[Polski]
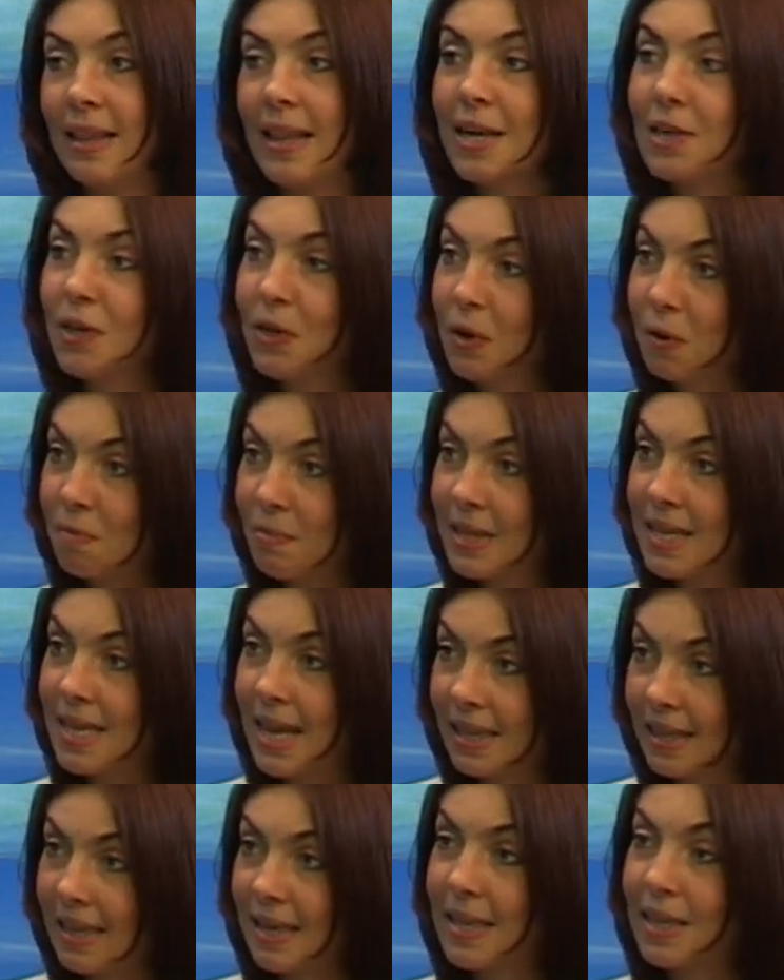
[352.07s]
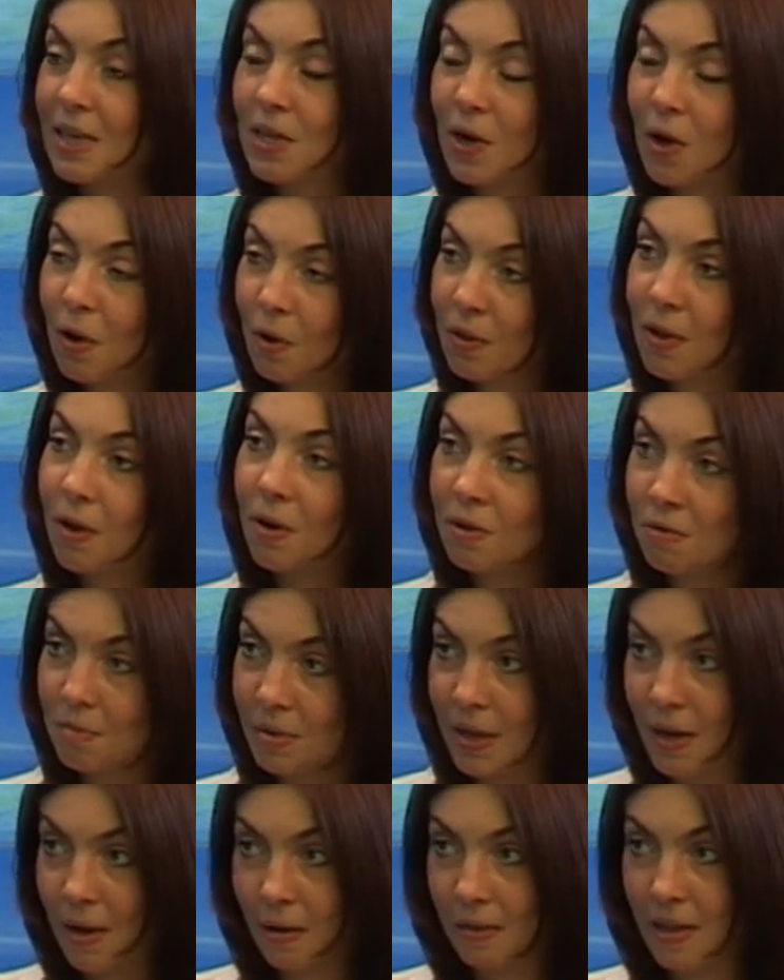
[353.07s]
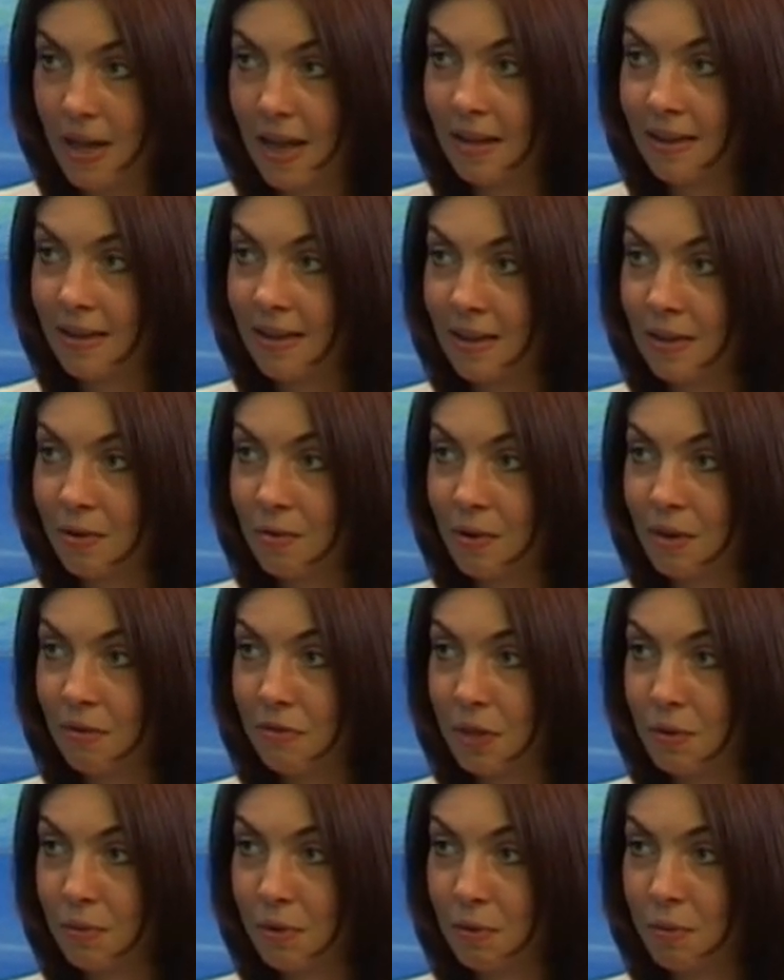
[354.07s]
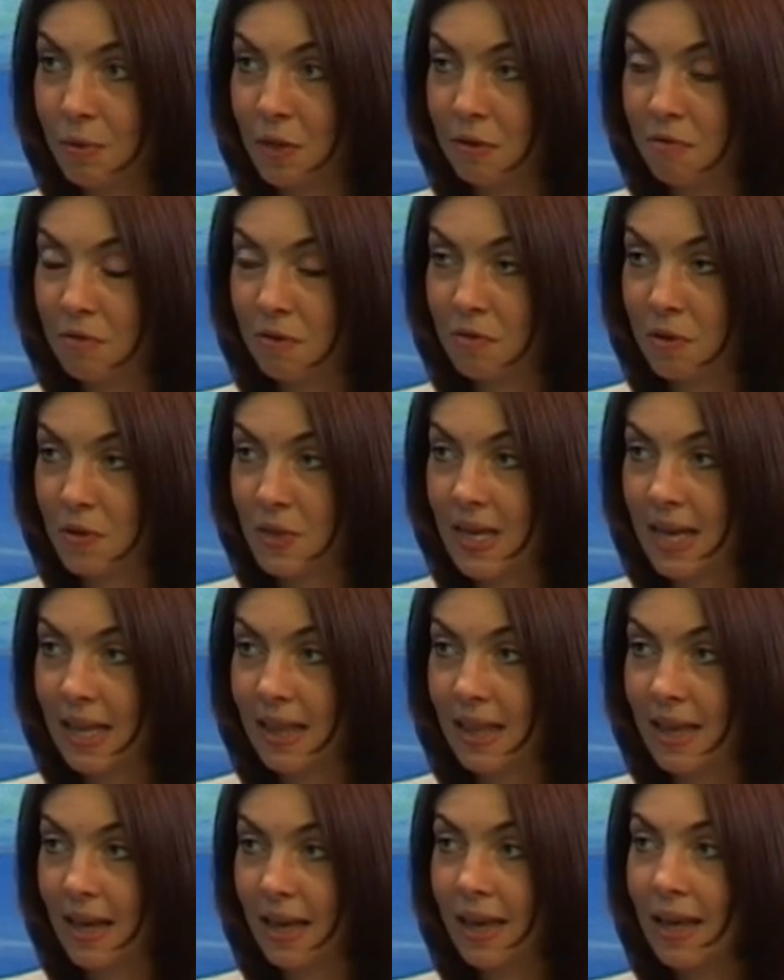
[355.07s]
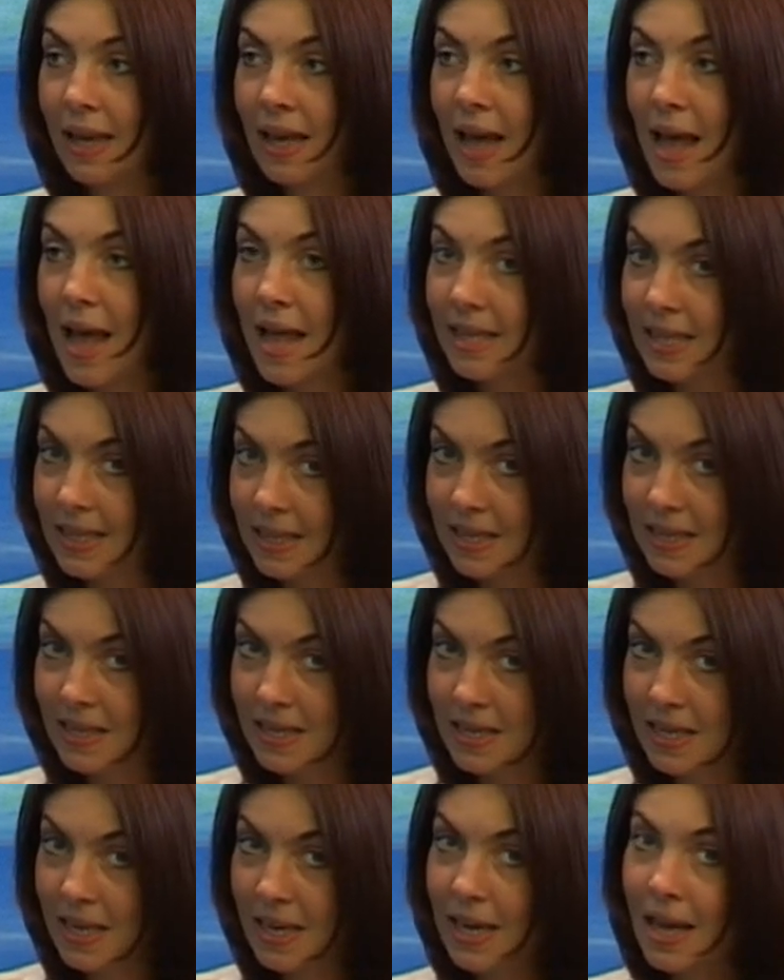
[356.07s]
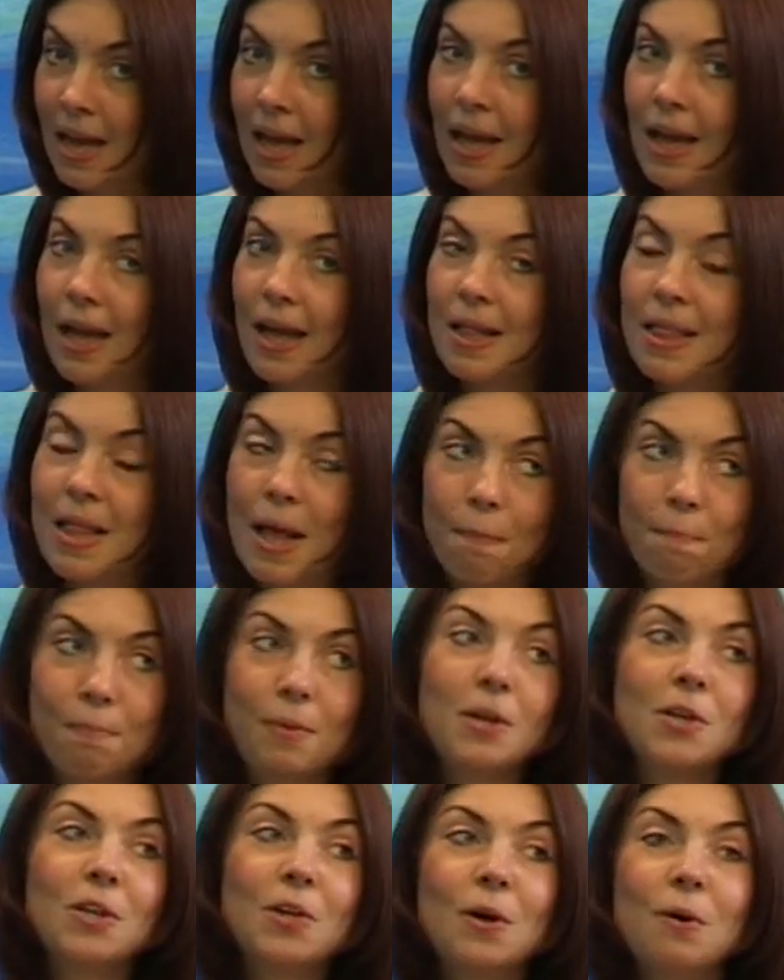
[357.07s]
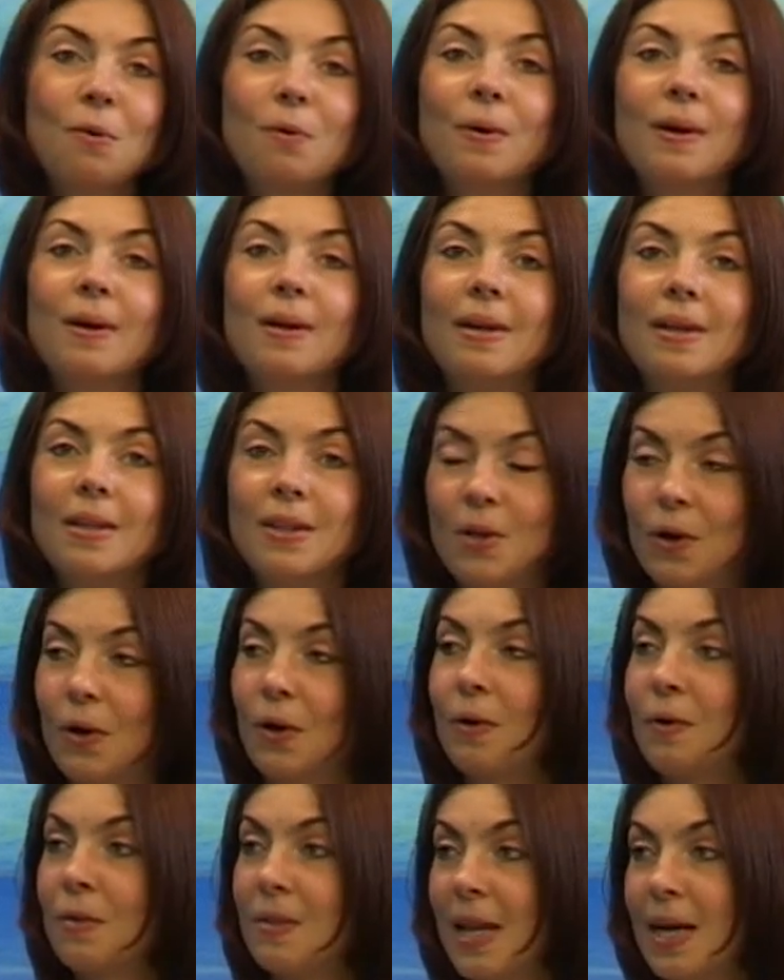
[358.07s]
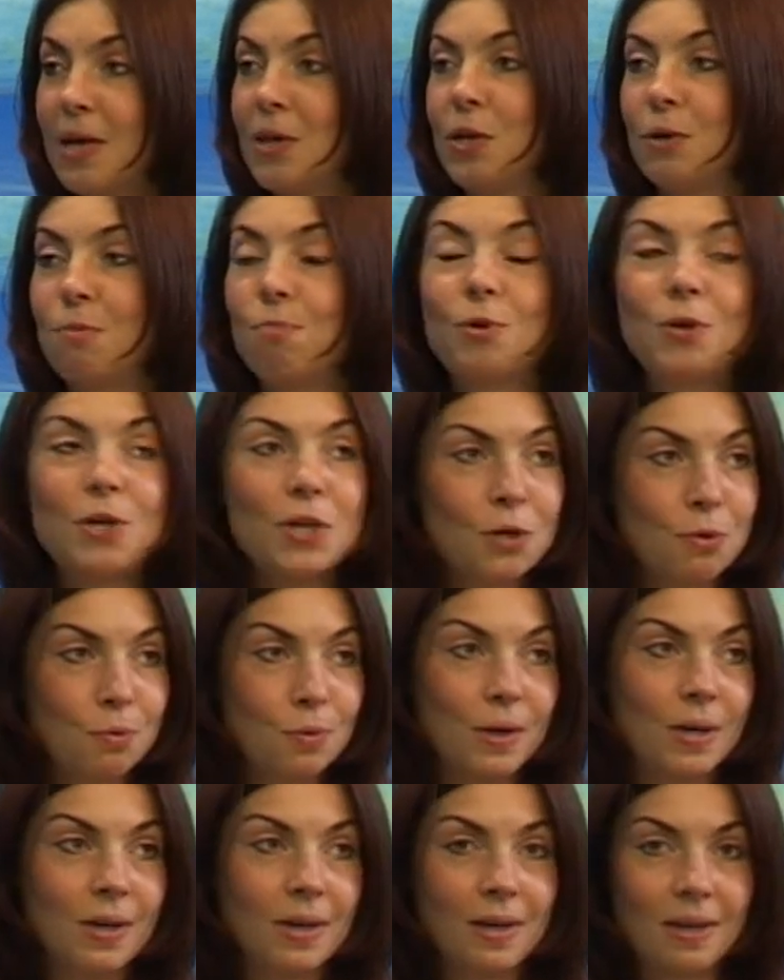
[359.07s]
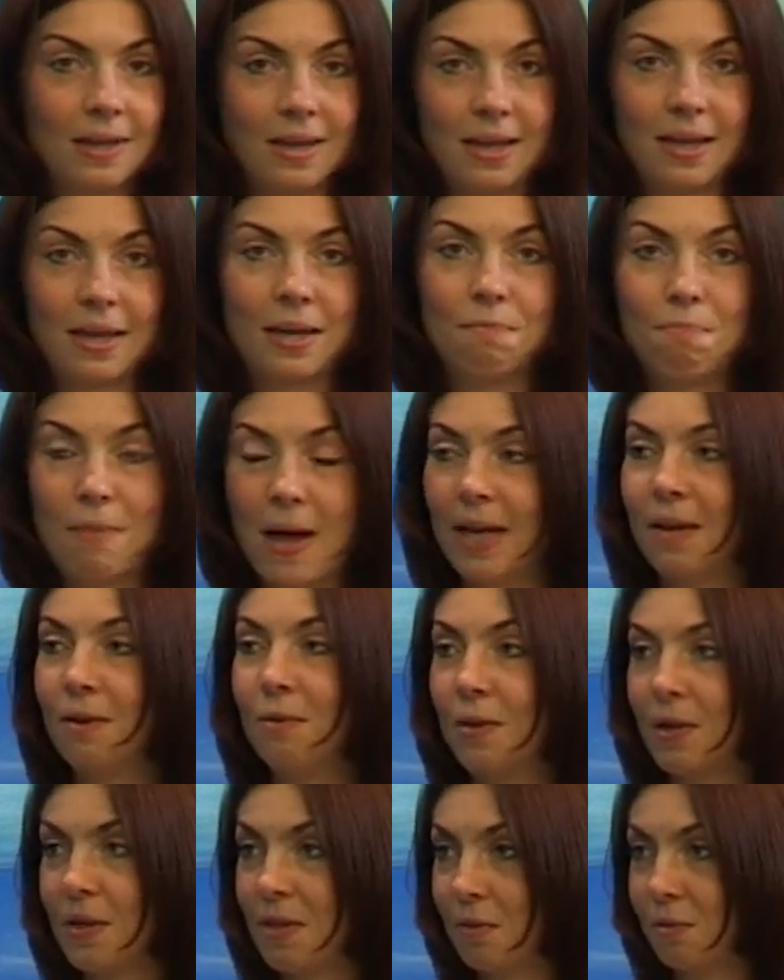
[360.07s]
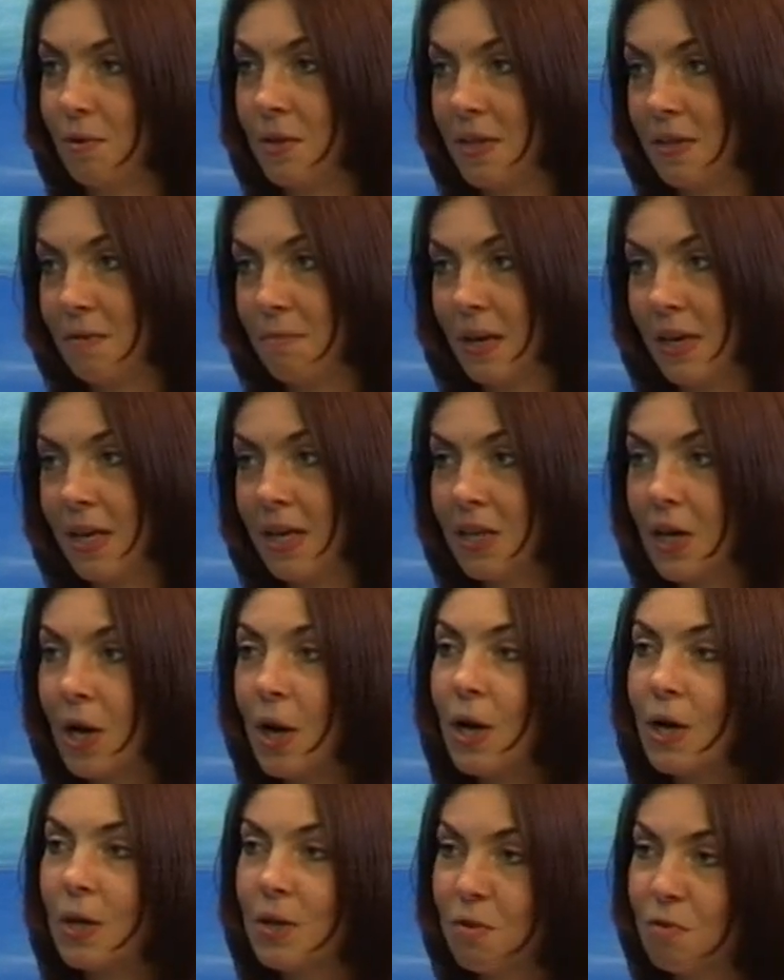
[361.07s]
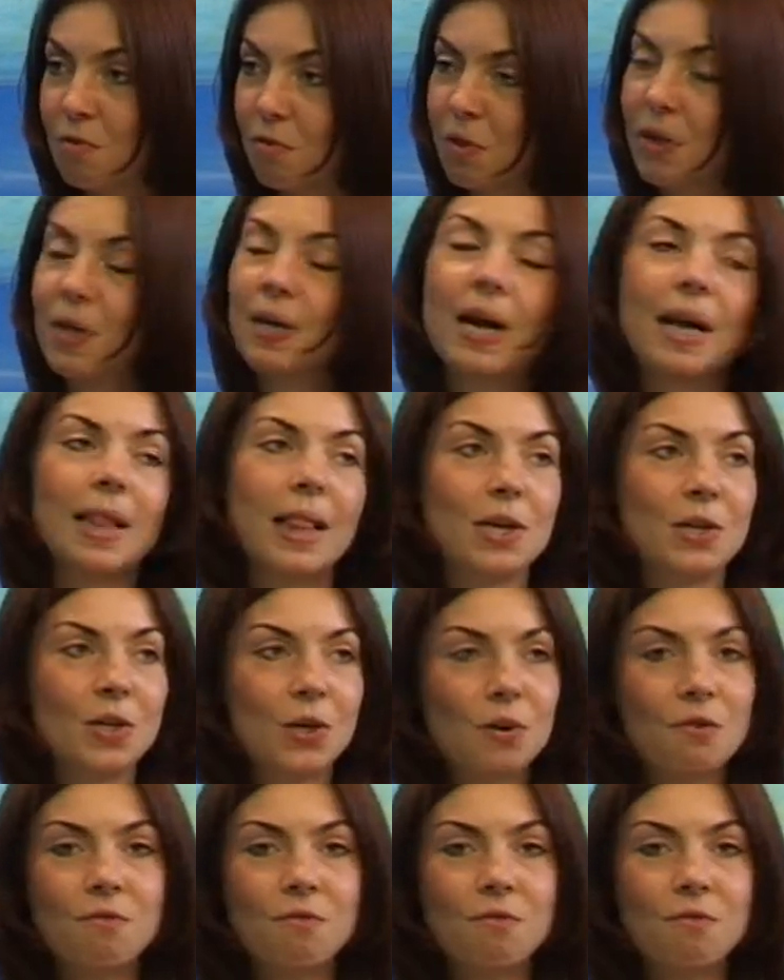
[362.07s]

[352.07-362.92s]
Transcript: Nasze kobiecanki, nasze one odmienione, które wzięły udział we wiosennej edycji, napiszą do naszych przyszłych e, pań, które chcą się zmienić, e, słów kilka, dlaczego